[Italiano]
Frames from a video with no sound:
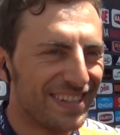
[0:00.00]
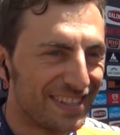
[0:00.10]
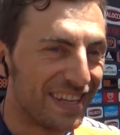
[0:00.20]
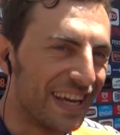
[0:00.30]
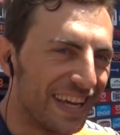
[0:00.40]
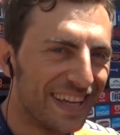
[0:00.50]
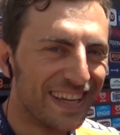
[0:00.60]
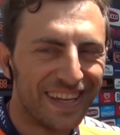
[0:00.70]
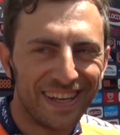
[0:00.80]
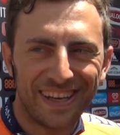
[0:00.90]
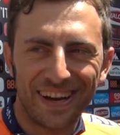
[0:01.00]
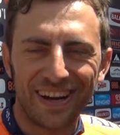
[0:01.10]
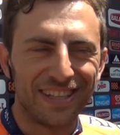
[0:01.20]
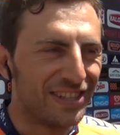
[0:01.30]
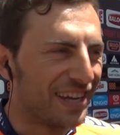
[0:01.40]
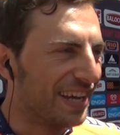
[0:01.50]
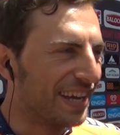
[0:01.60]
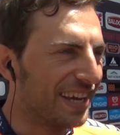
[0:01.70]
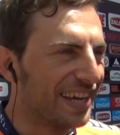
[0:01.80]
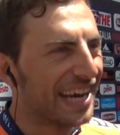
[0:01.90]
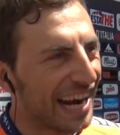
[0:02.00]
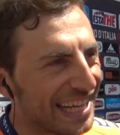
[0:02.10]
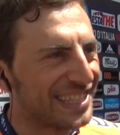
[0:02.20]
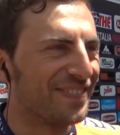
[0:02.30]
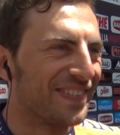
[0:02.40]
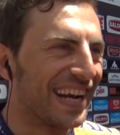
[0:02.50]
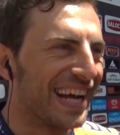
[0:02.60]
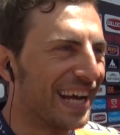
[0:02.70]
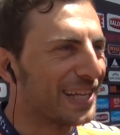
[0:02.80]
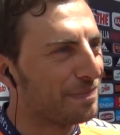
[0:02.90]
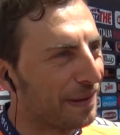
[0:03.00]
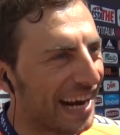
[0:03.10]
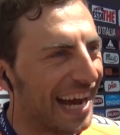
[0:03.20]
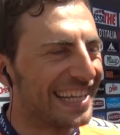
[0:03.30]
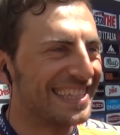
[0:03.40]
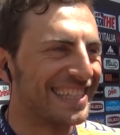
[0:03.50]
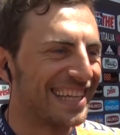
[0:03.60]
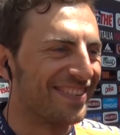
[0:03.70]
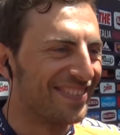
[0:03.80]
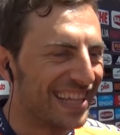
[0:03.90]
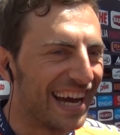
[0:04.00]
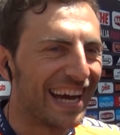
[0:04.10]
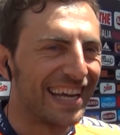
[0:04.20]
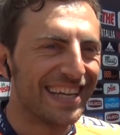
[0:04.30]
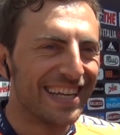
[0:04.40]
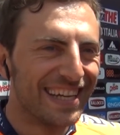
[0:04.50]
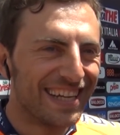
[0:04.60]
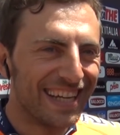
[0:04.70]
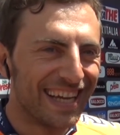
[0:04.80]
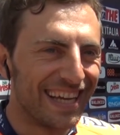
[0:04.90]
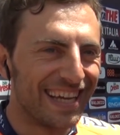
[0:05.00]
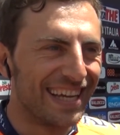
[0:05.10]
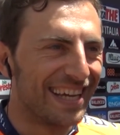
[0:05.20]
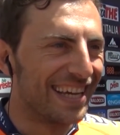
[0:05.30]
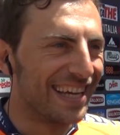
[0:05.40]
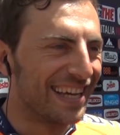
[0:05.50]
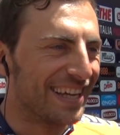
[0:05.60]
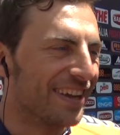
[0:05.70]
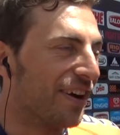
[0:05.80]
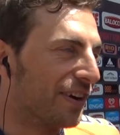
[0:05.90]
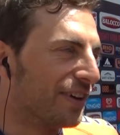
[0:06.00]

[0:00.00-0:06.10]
Sì, oggi grazie per la speranza che mi dai. E, no,